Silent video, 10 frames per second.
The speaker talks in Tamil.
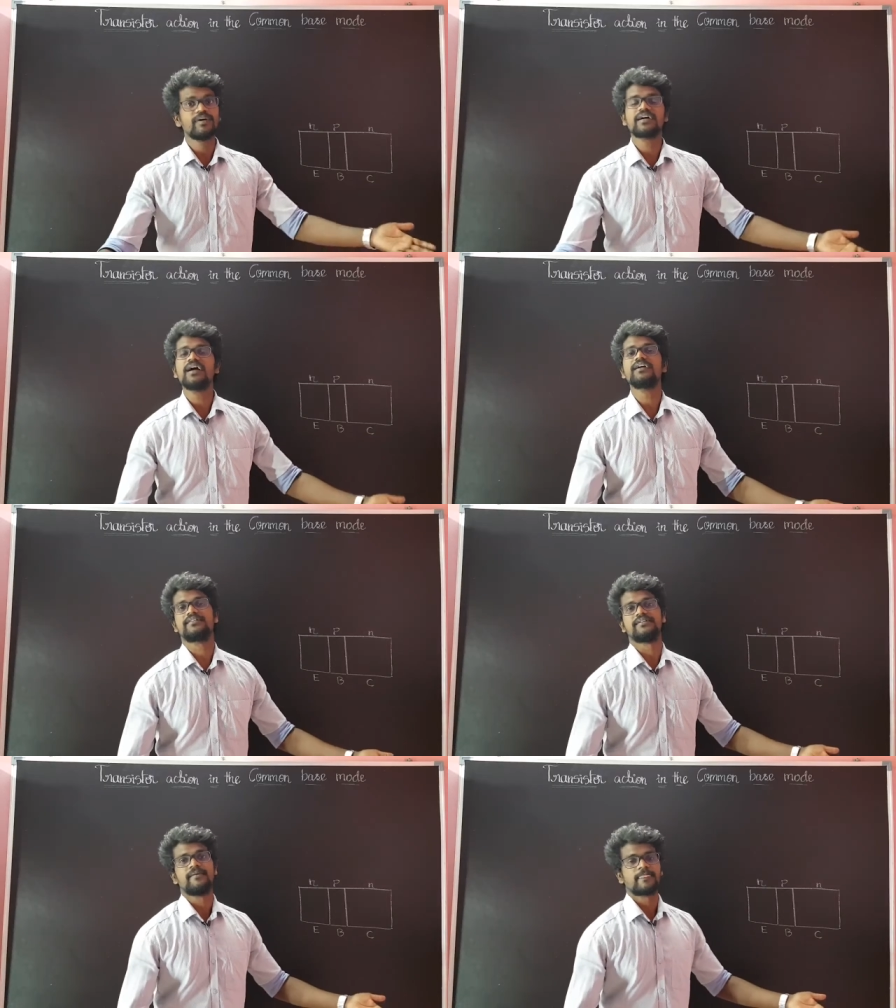ஒர்க்
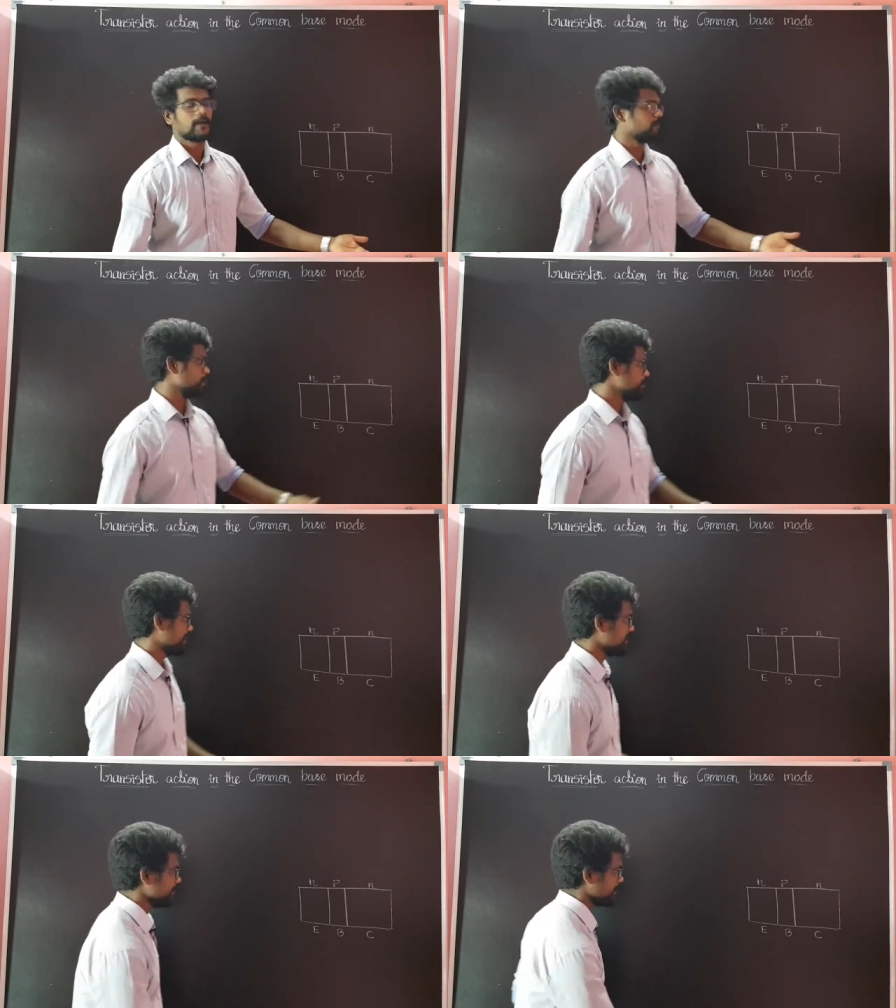ஆகாது அப்போது
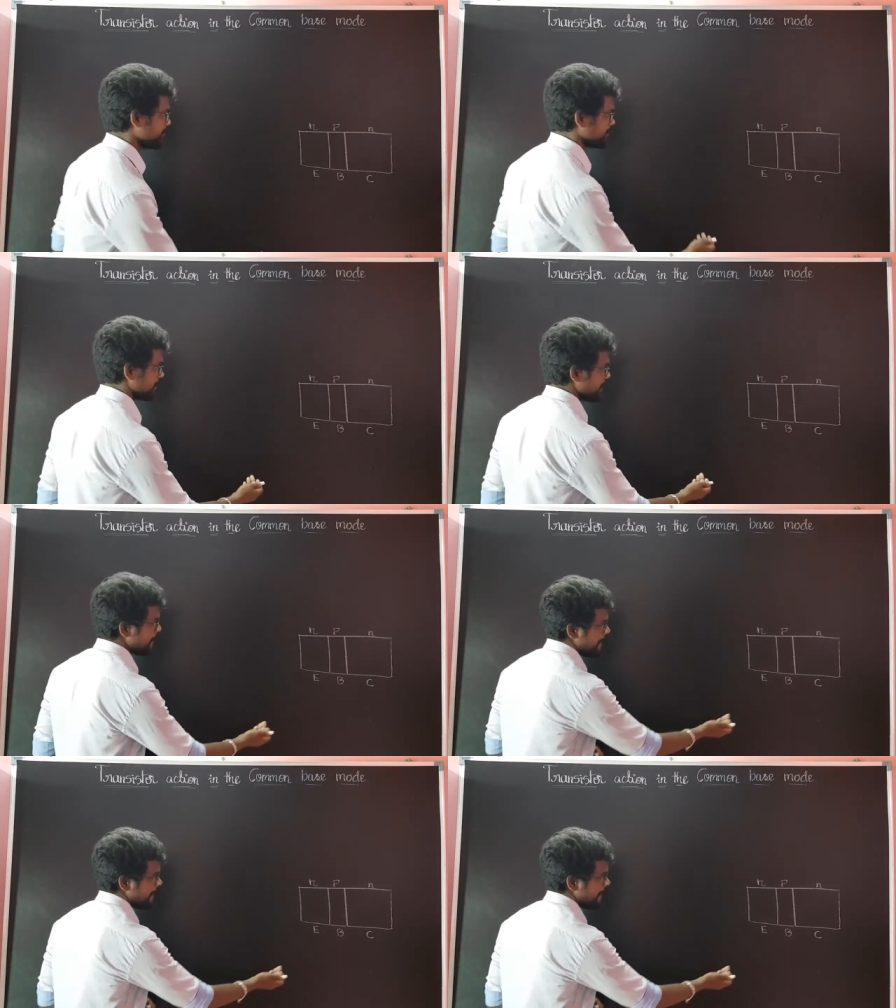நான் என்ன பண்ண போகிறேன்